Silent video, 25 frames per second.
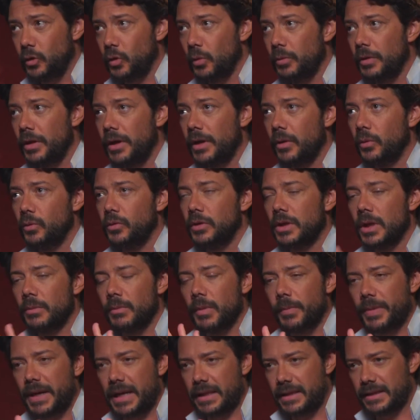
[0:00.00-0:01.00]
tuve un
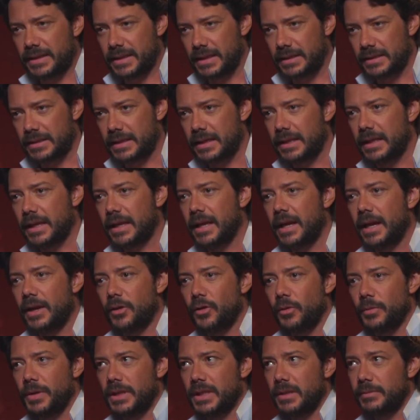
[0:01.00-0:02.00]
tiempo para descansar de
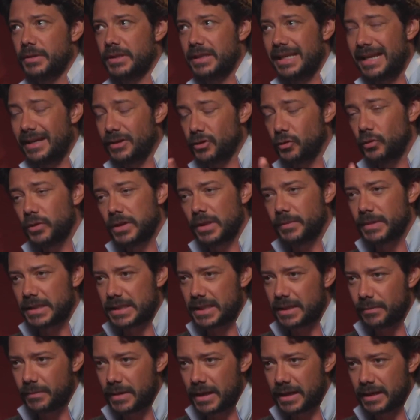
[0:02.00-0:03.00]
aquello y me temes, Las últimas
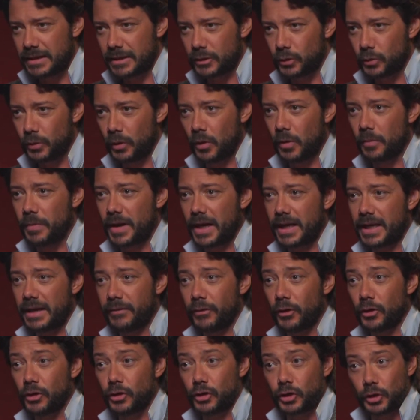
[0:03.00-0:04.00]
semanas estuve
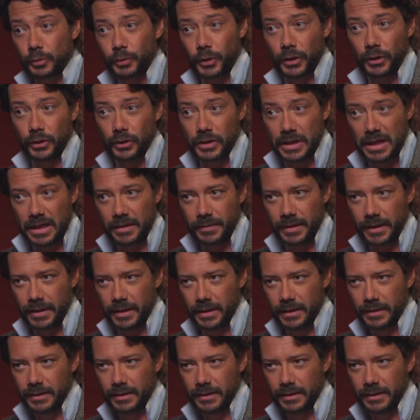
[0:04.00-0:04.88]
compaginando los dos proyectos a la vez.